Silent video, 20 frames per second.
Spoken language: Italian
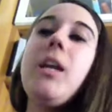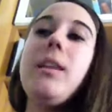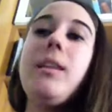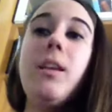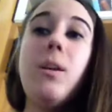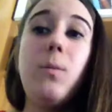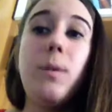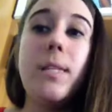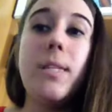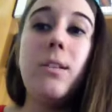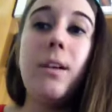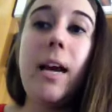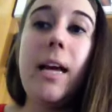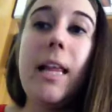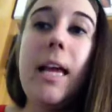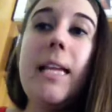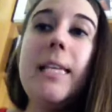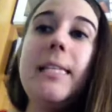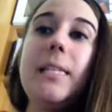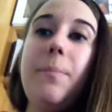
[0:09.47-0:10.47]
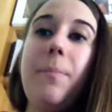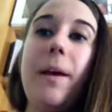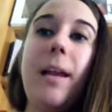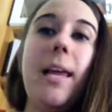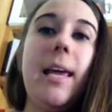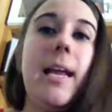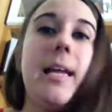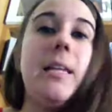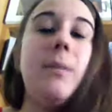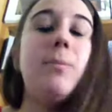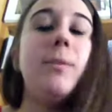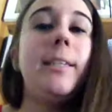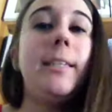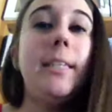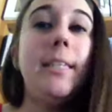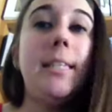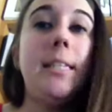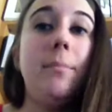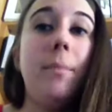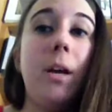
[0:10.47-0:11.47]
In questo canale si parlerà di
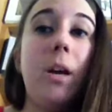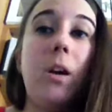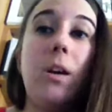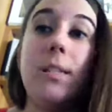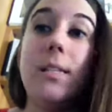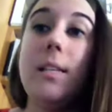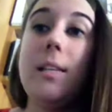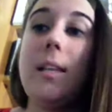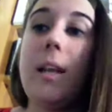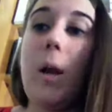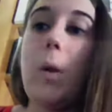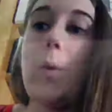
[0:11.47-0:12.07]
moltissime cose, tra